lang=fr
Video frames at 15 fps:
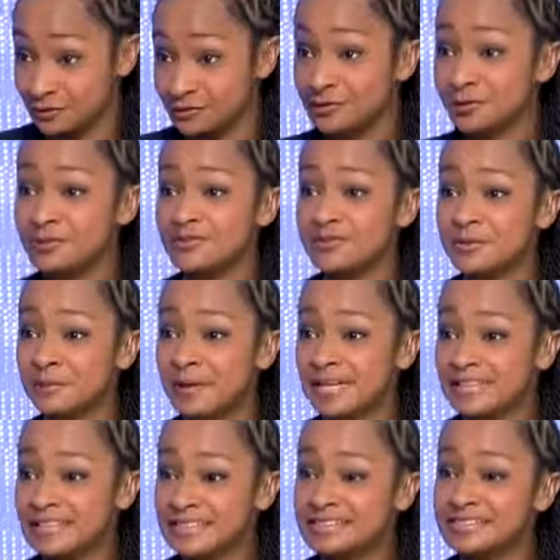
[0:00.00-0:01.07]
surtout que ce
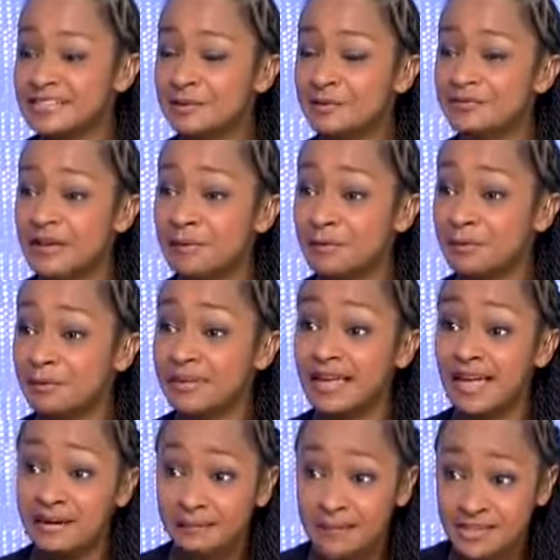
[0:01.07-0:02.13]
mari, c'est le fameux
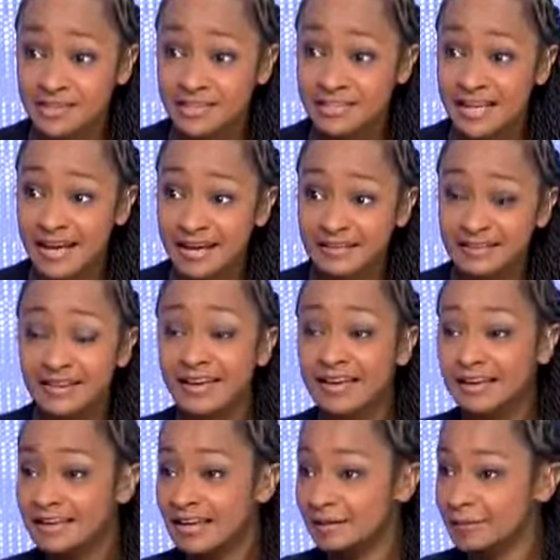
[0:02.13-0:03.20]
Carl Bernstein.
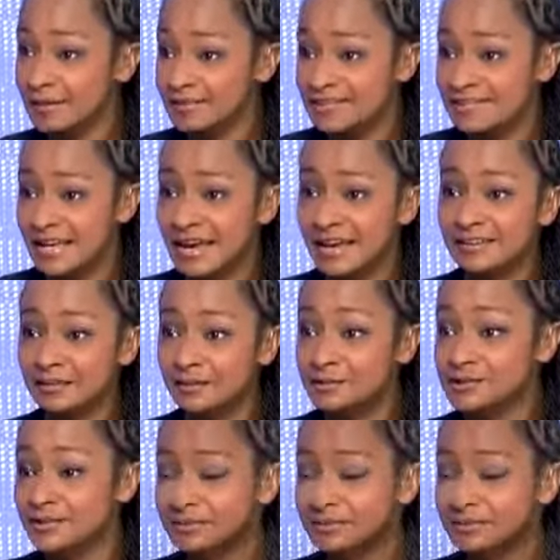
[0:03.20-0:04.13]
Carl Bernstein, le